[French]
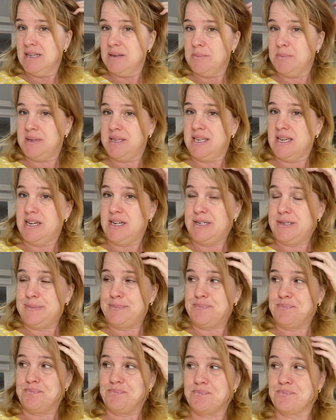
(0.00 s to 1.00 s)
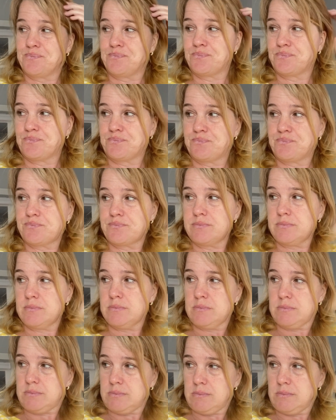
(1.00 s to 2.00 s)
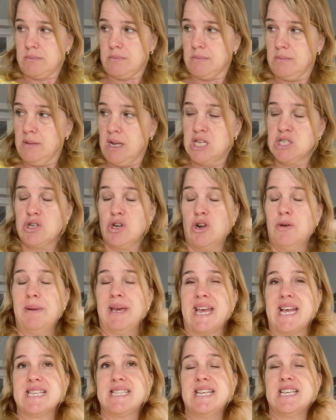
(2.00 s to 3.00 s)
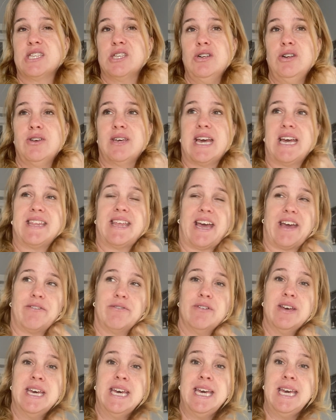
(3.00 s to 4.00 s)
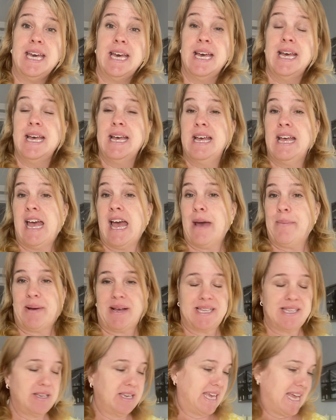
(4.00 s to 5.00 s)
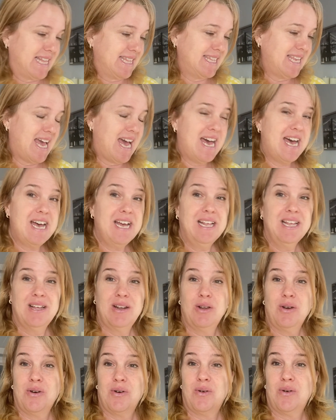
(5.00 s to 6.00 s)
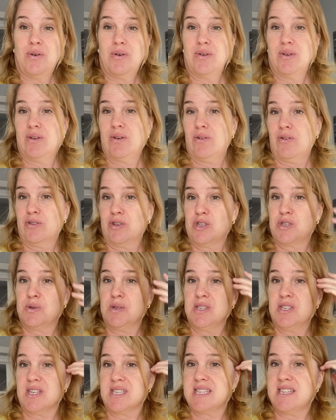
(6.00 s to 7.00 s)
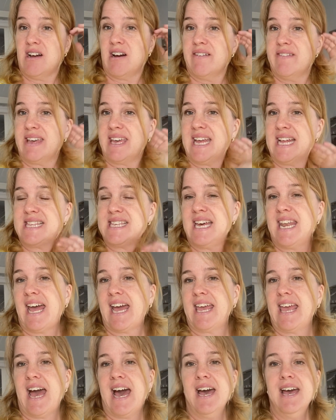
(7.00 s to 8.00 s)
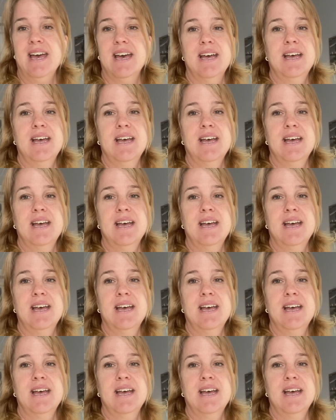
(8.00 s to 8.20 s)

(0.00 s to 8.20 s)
Puis, euh, en tout cas, là, on magasinait ça. Lucas est arrivé. Après ça, Katia. Là, on, a tout sorti dehors avec Katia en arrière.